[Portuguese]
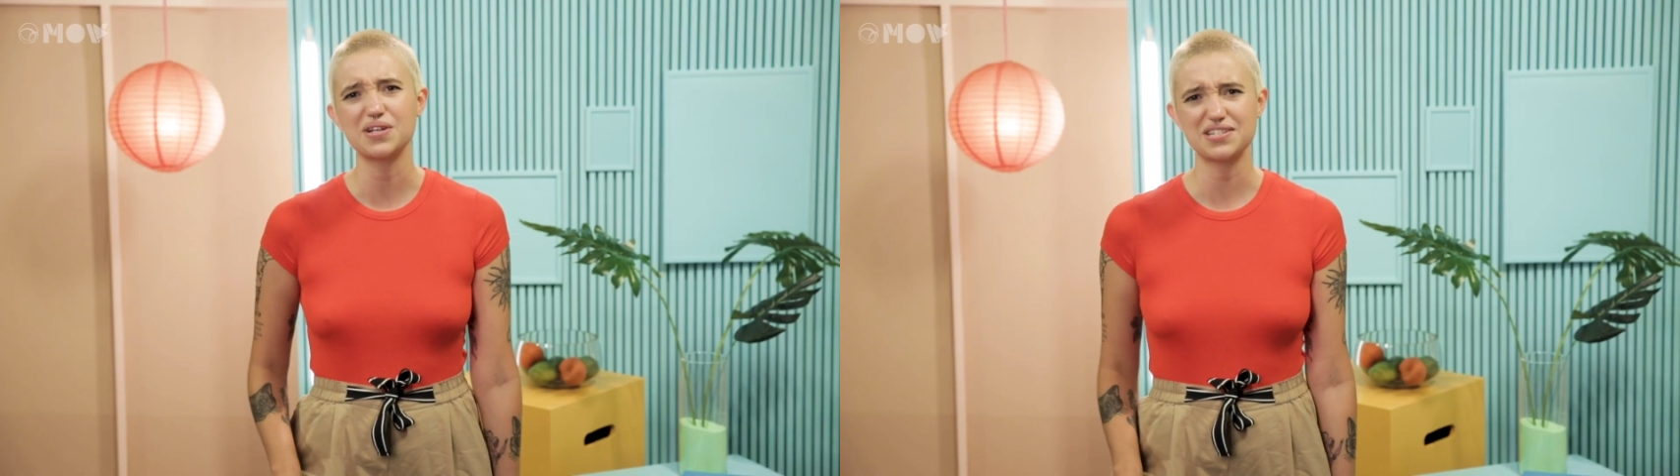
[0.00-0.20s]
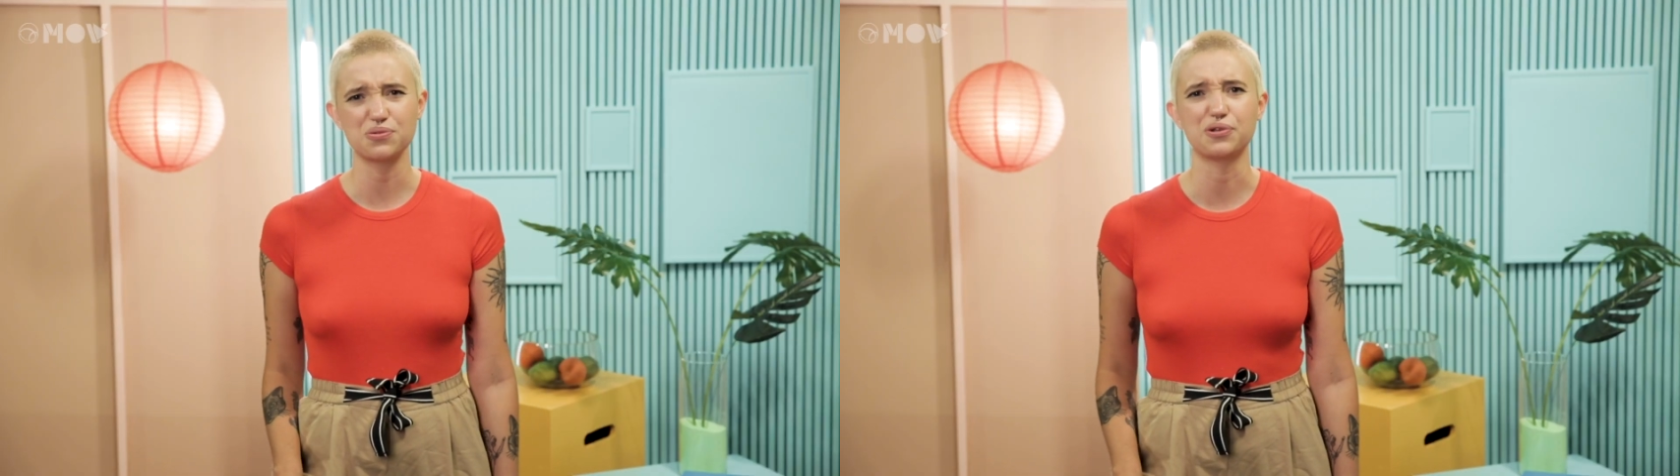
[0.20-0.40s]

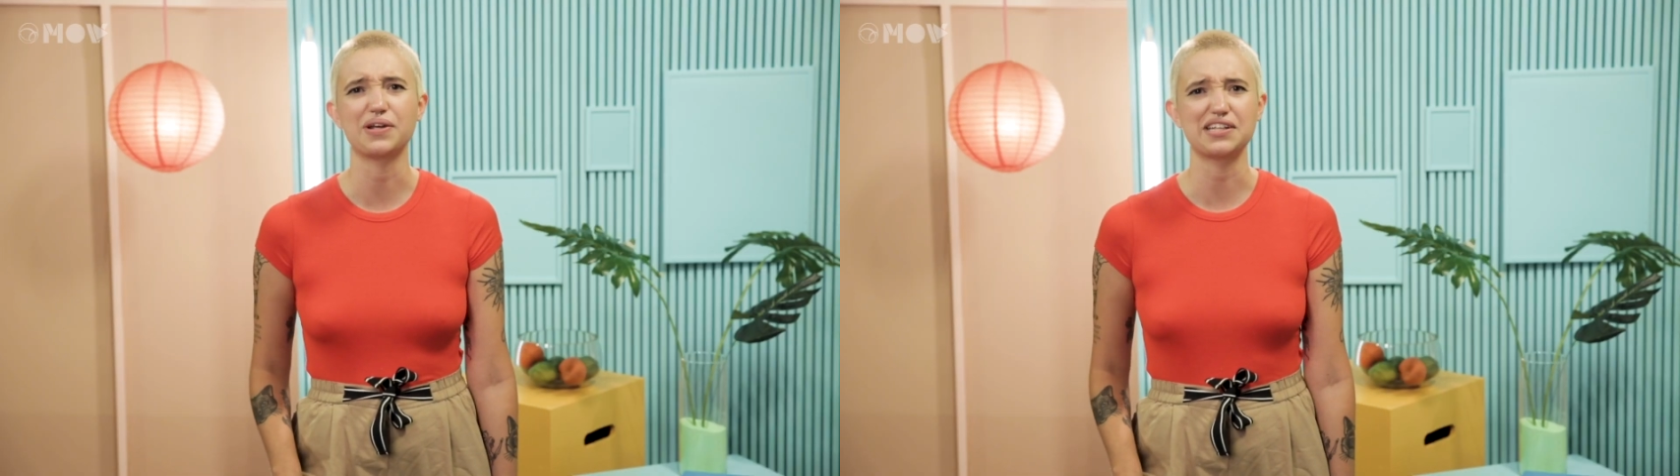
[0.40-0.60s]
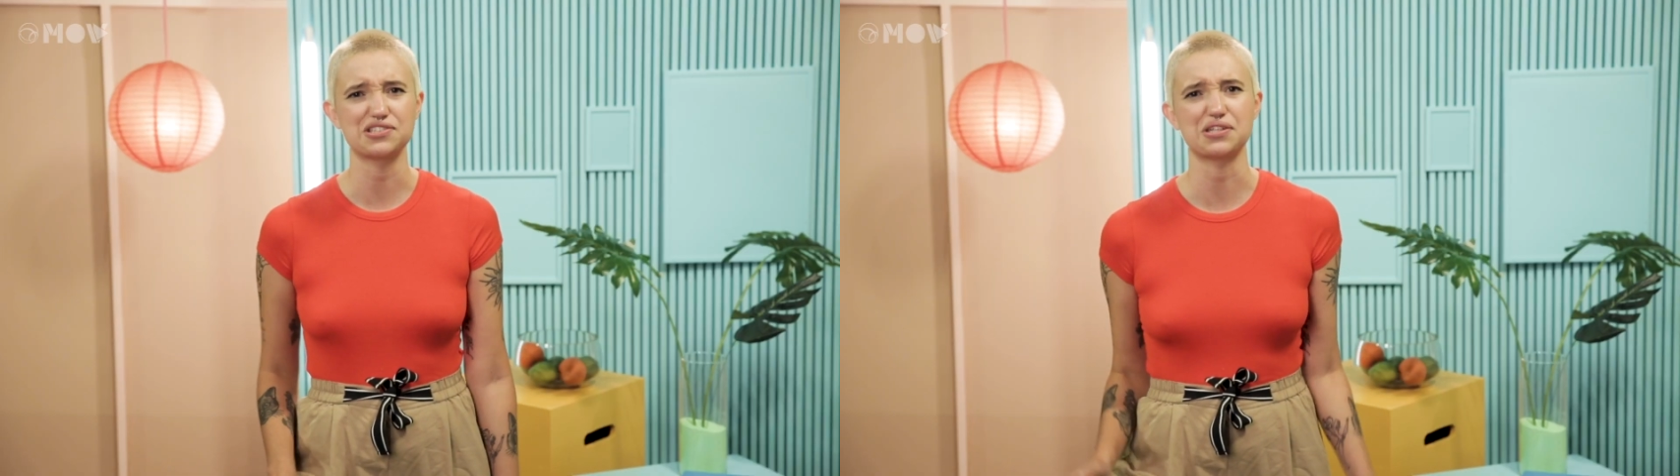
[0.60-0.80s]
esse
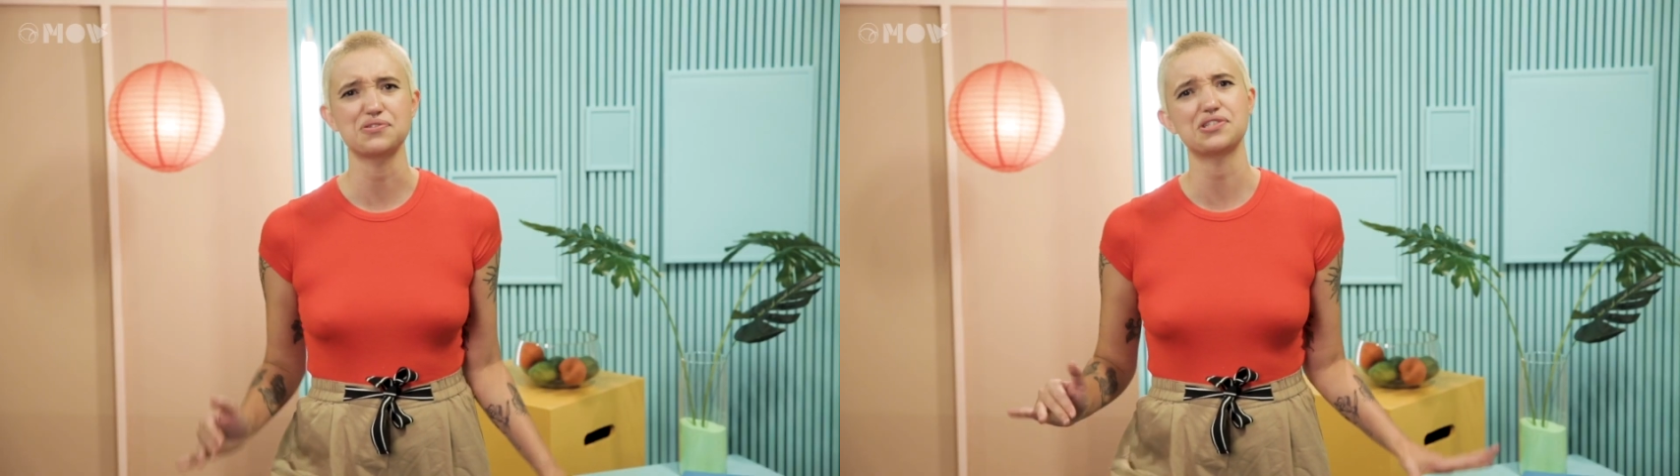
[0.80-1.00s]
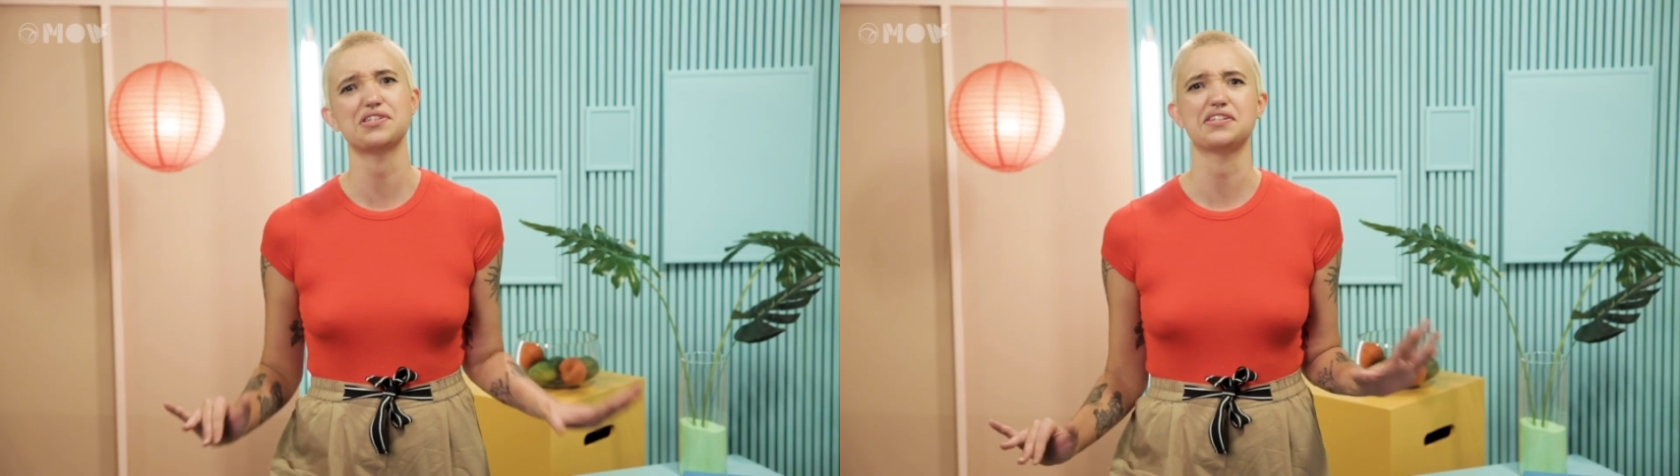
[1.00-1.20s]
olho aí
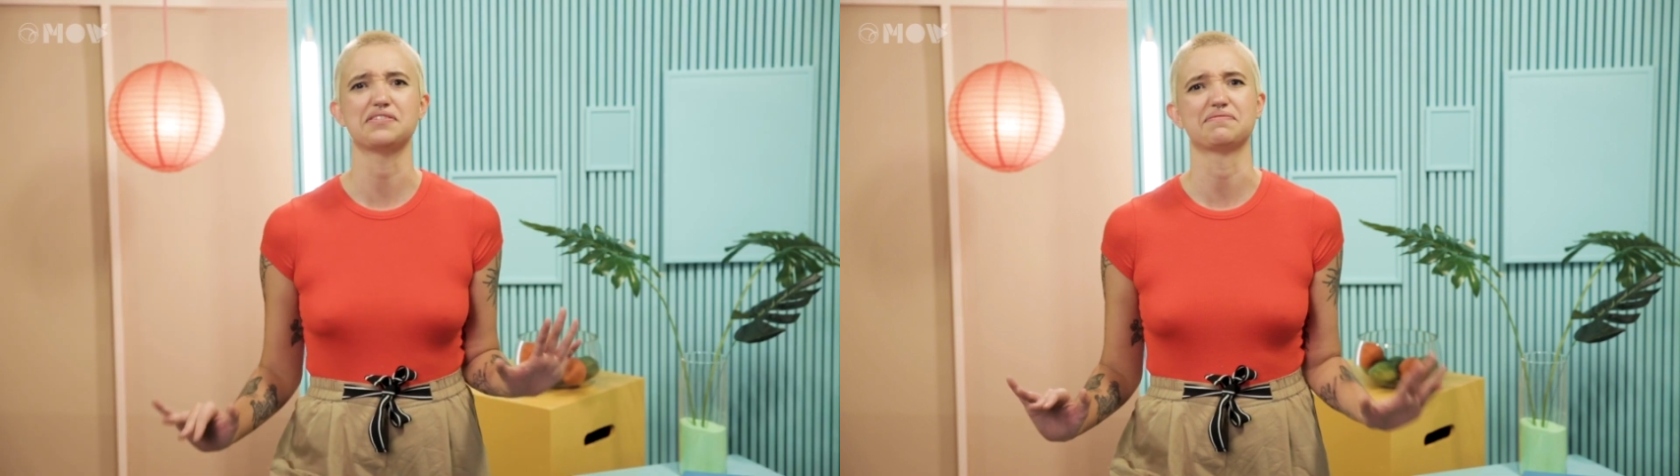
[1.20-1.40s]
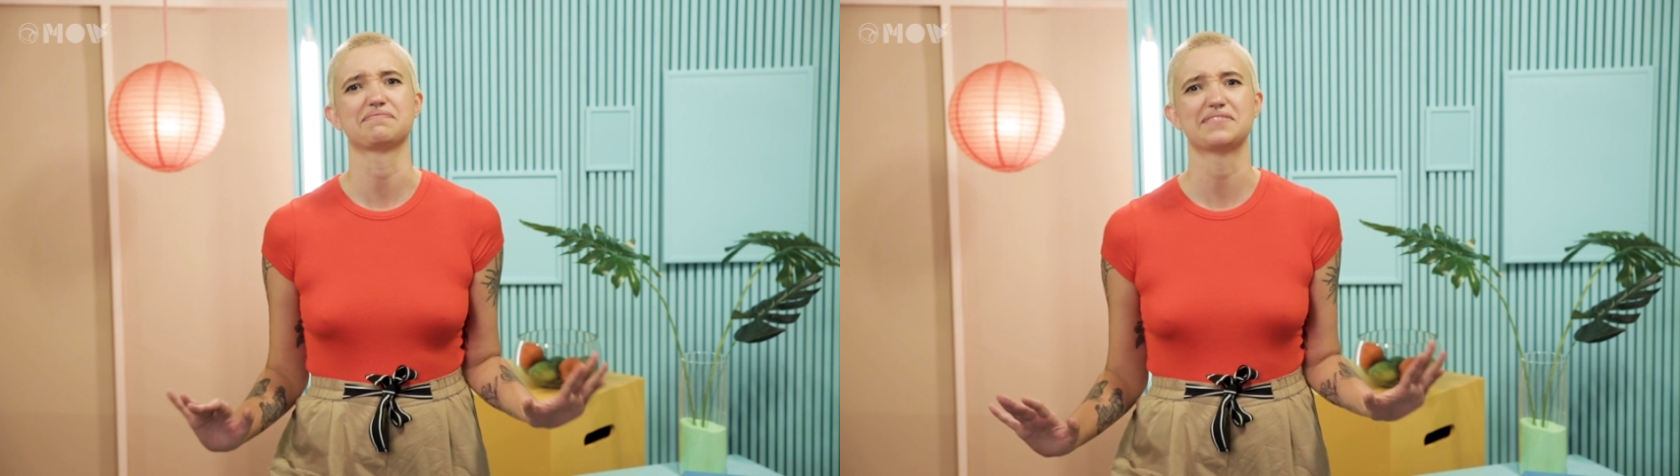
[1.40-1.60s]
cheio de